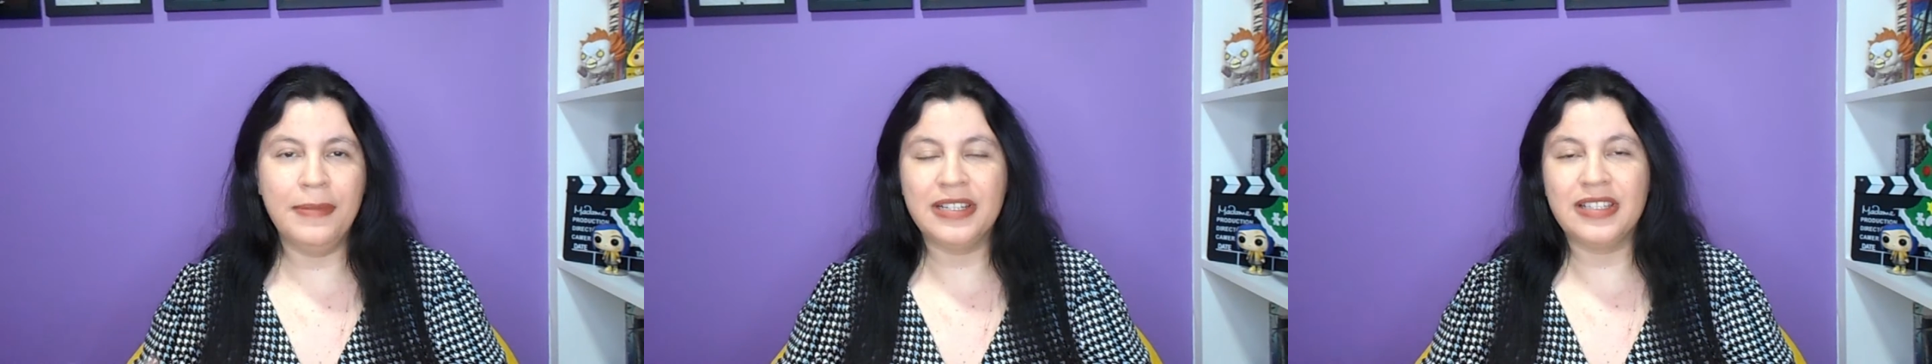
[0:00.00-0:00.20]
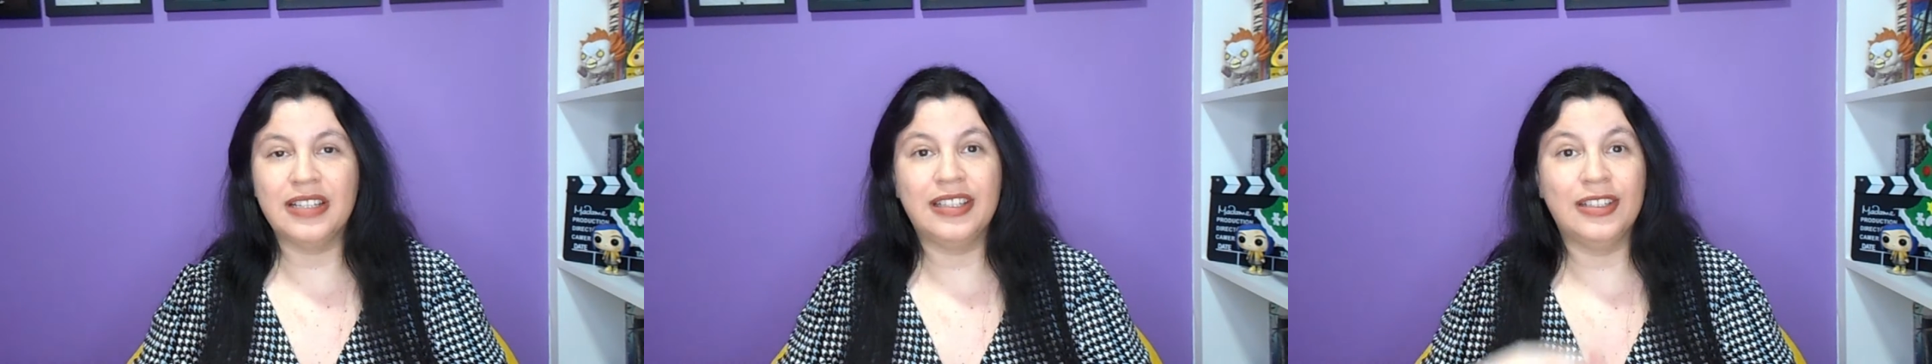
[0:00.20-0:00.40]

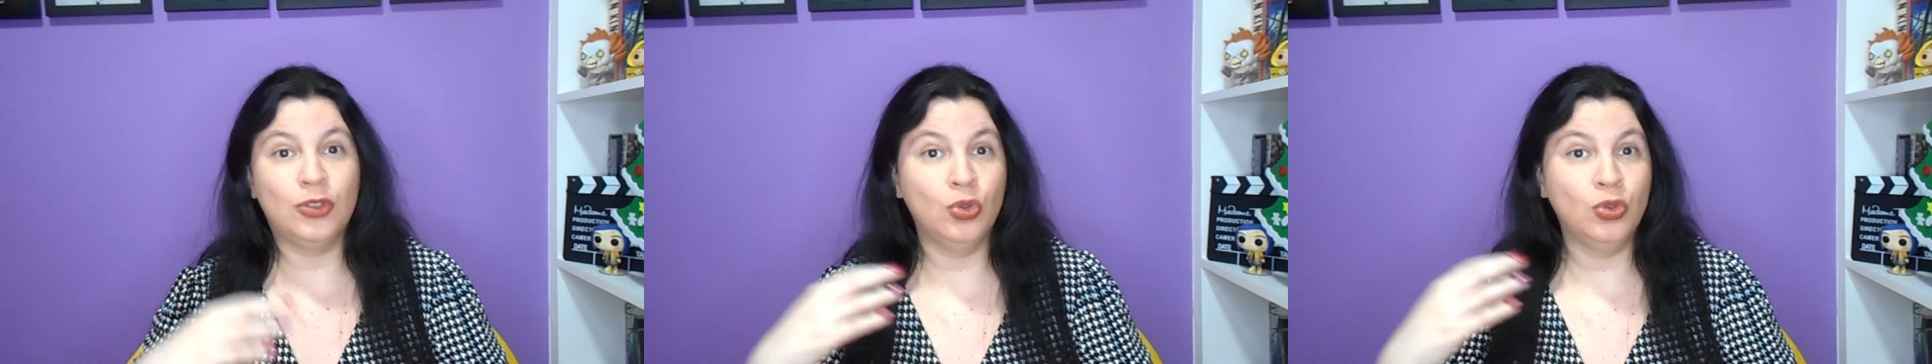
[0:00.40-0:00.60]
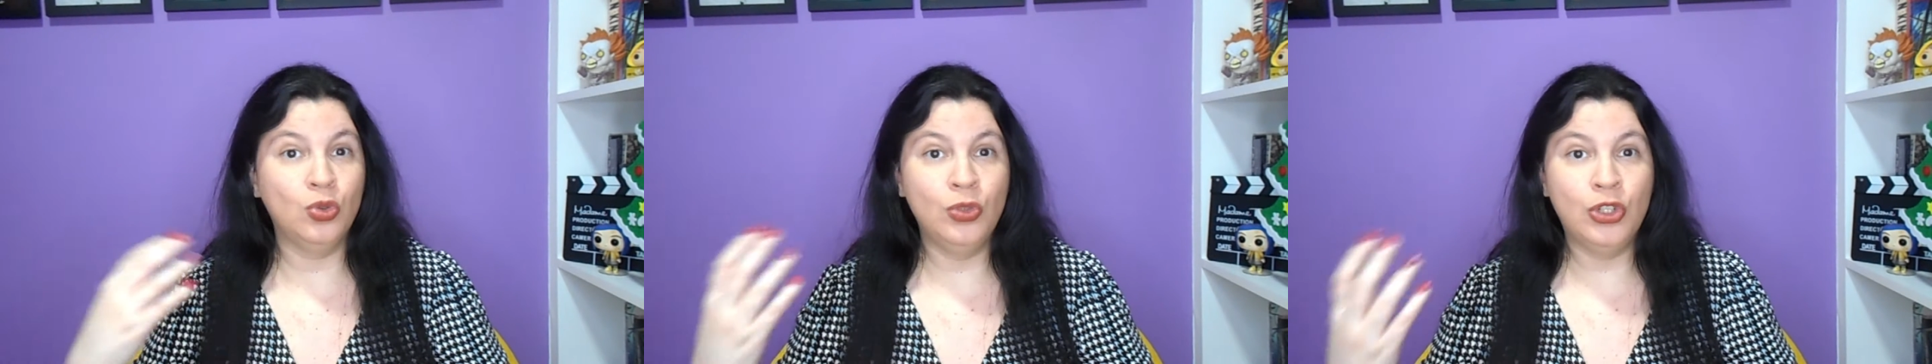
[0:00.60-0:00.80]
mas até é
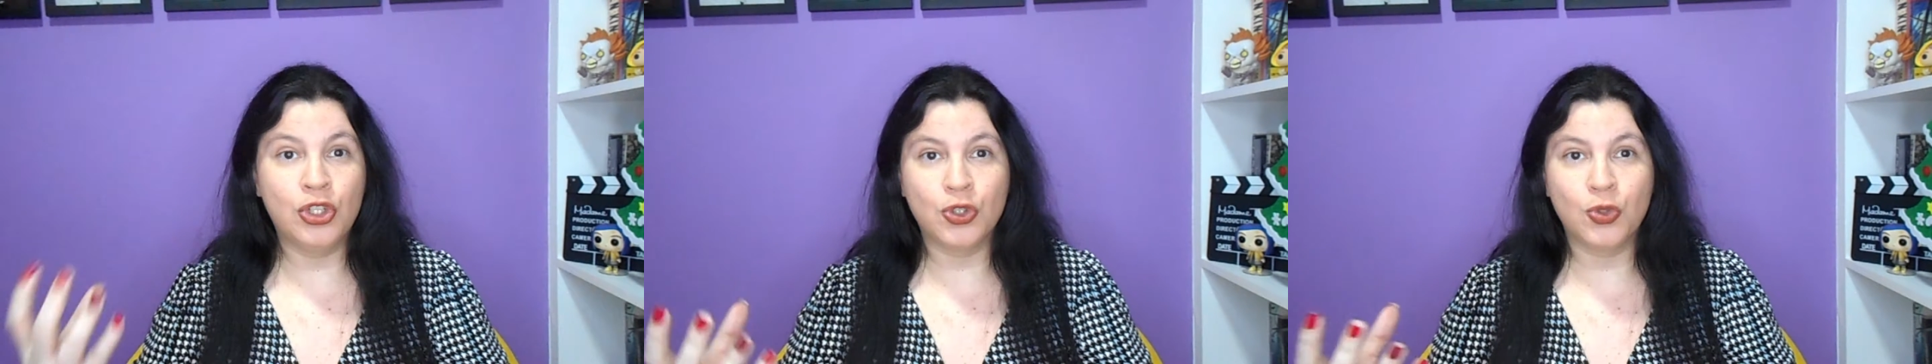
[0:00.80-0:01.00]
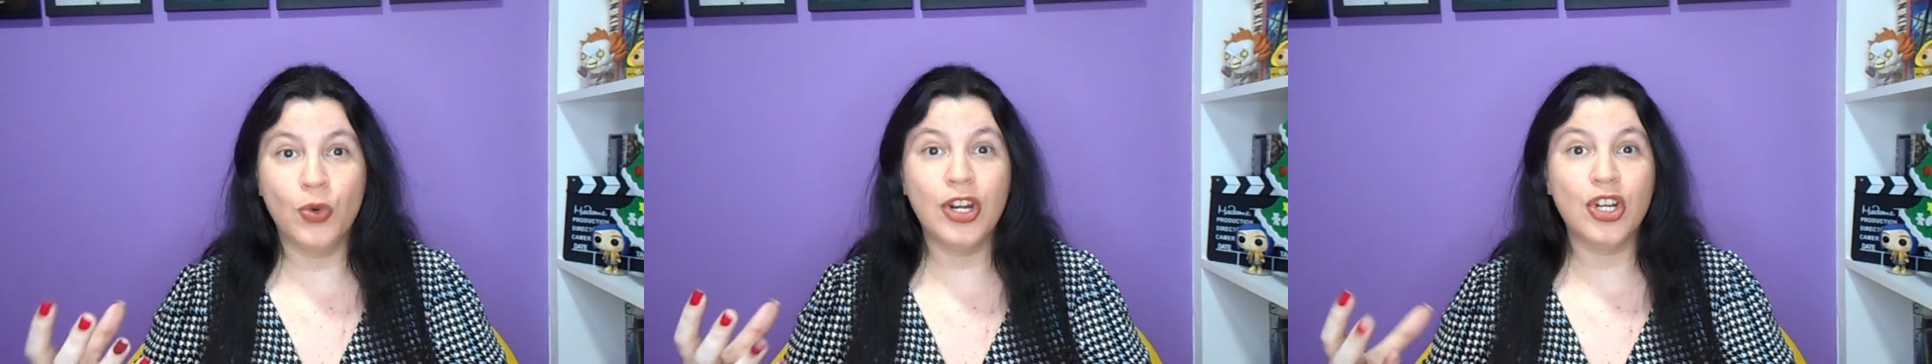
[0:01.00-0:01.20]
tudo no
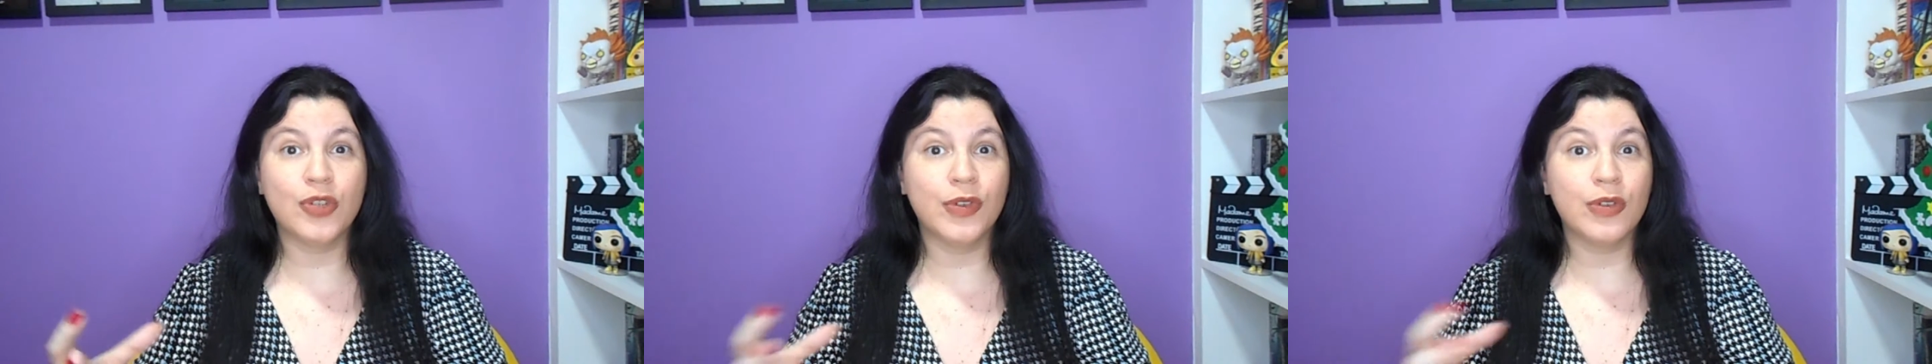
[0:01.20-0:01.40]
escuro, eles